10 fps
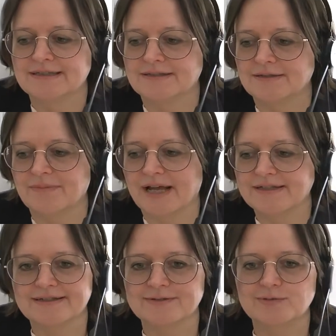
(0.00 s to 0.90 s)
ähm,
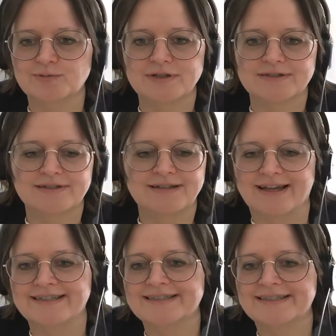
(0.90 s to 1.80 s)
andere Ur
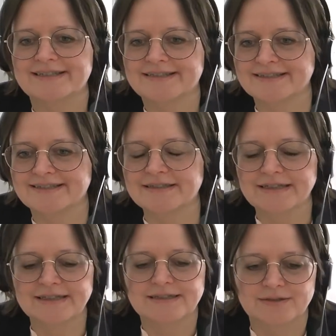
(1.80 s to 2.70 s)
Kleintierchen
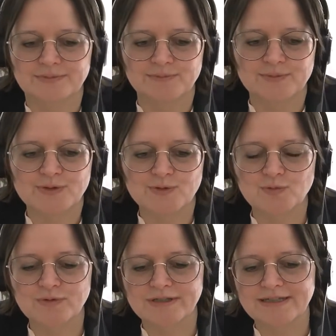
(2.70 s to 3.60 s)
ähm,
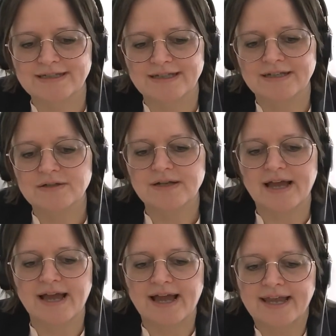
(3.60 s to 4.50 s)
zu, die in
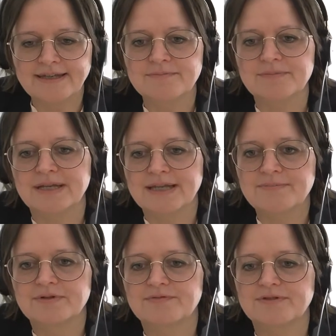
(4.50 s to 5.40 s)
einem
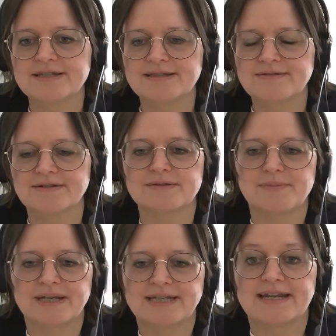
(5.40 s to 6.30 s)
Lebewesen, das
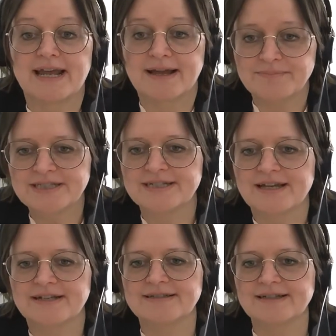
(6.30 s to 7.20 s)
man dann
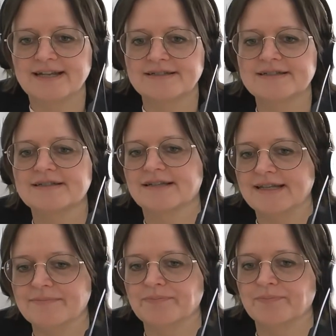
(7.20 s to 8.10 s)
Habitat nennt,
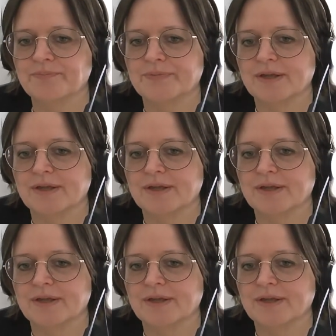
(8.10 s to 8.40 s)
leben